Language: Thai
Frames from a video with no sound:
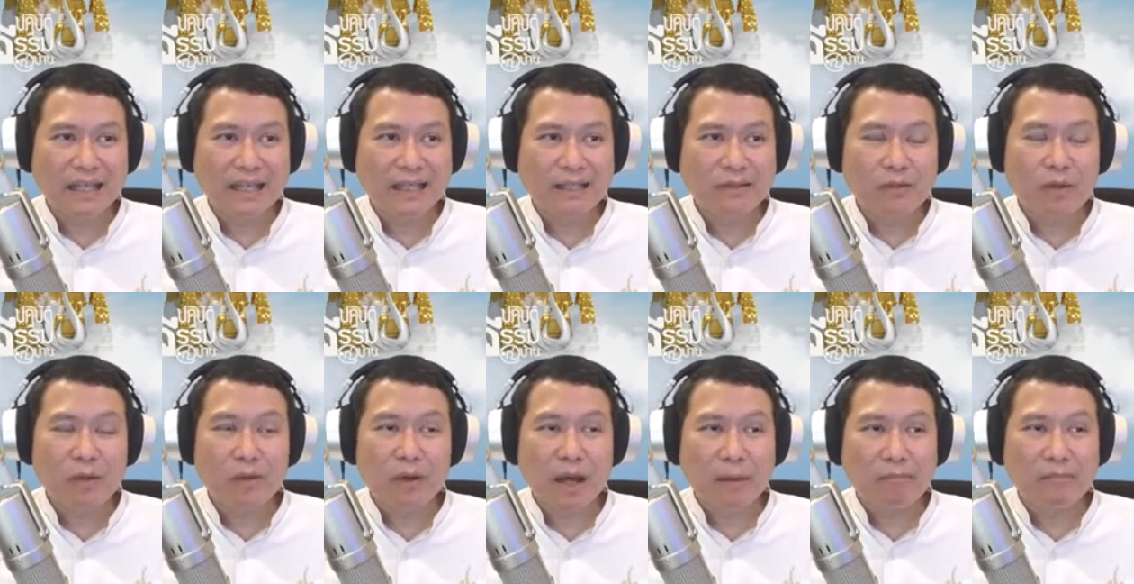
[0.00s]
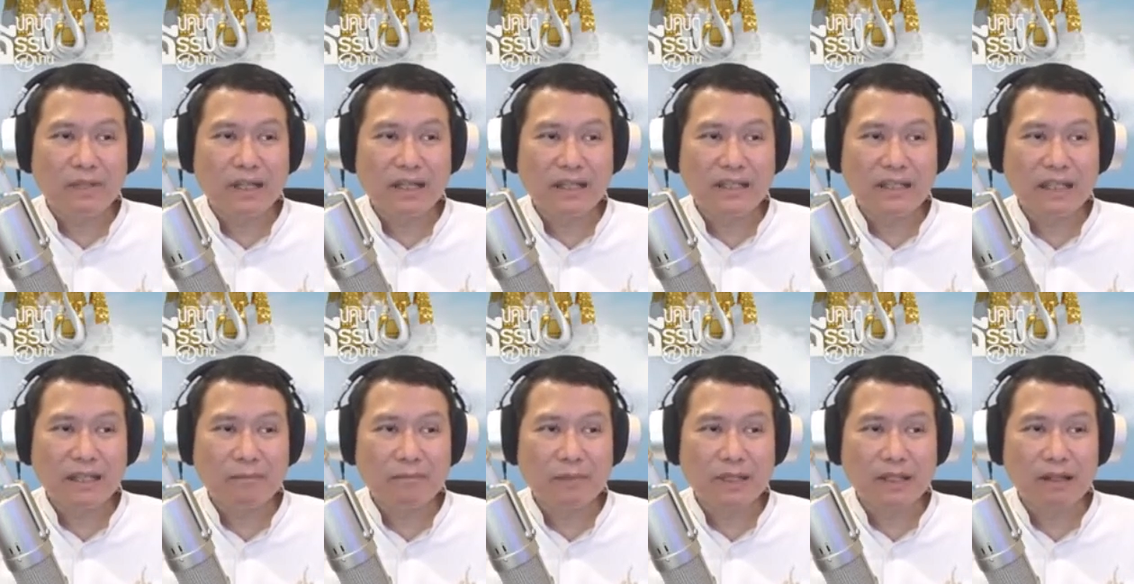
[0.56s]
ด้วยความเคย
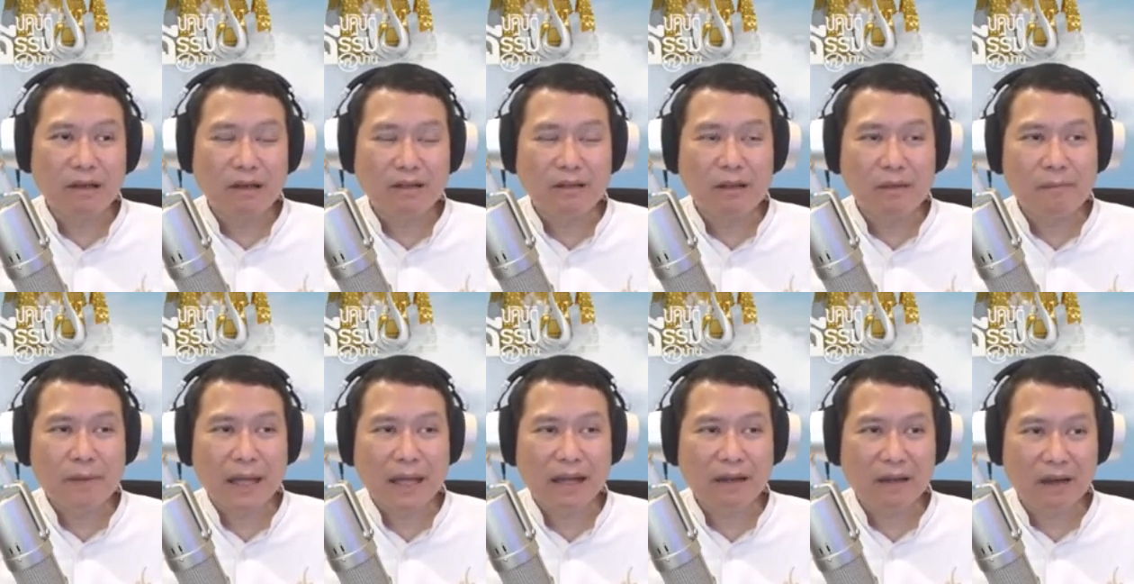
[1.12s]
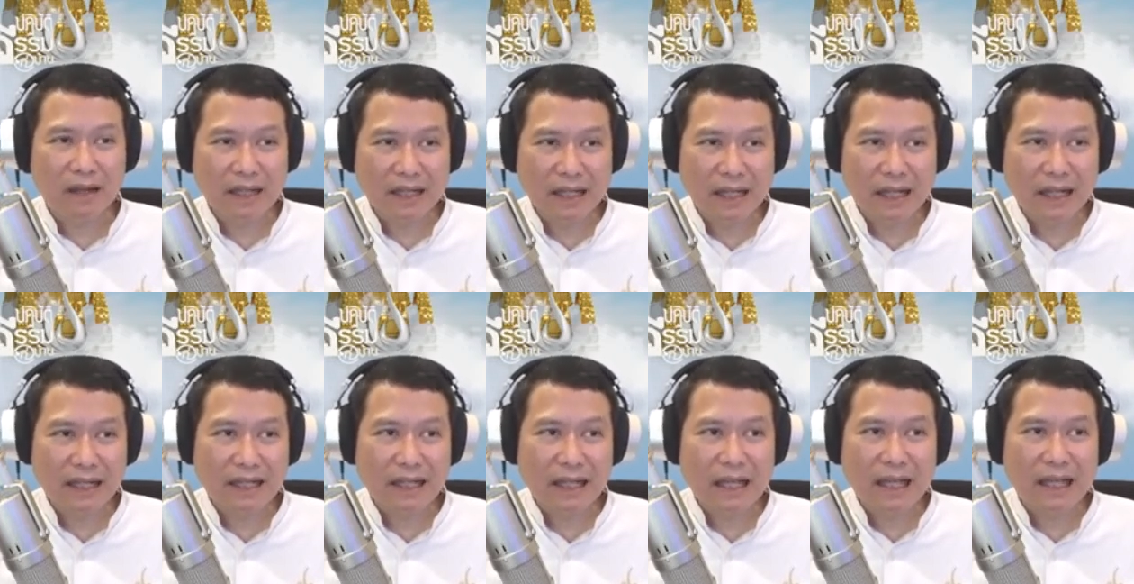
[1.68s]
ชินเหมือนออโต้พายดเนี่ย
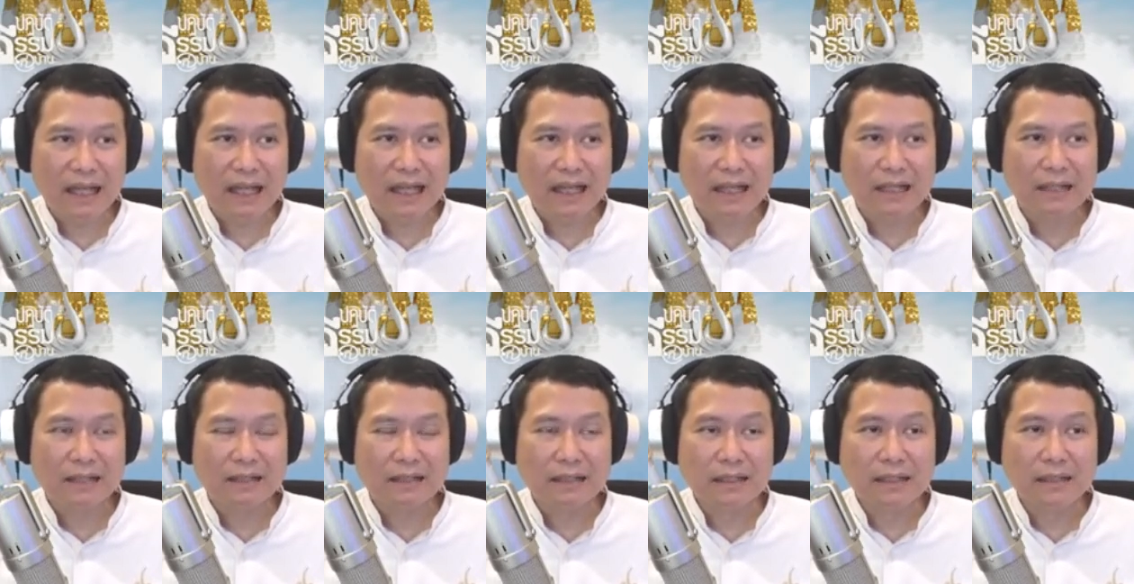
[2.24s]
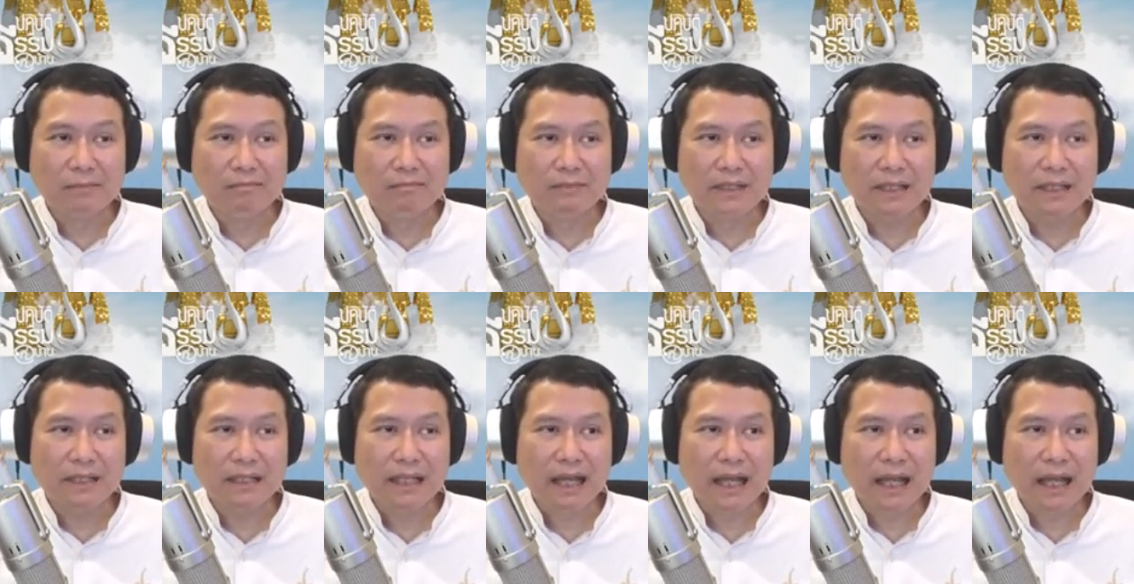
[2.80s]
นะ ลืม
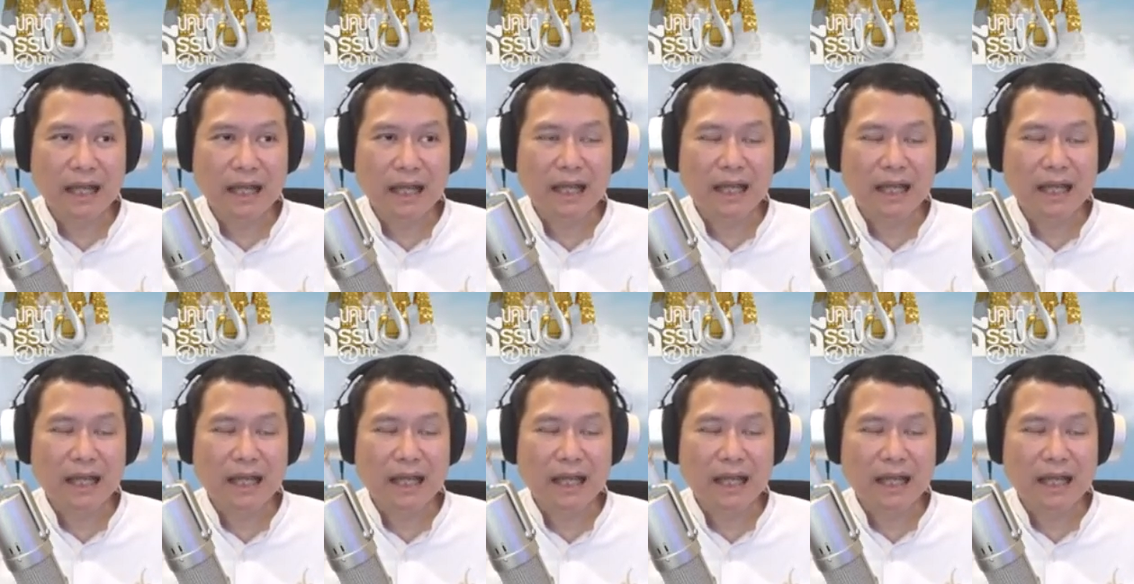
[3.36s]
ที่จะ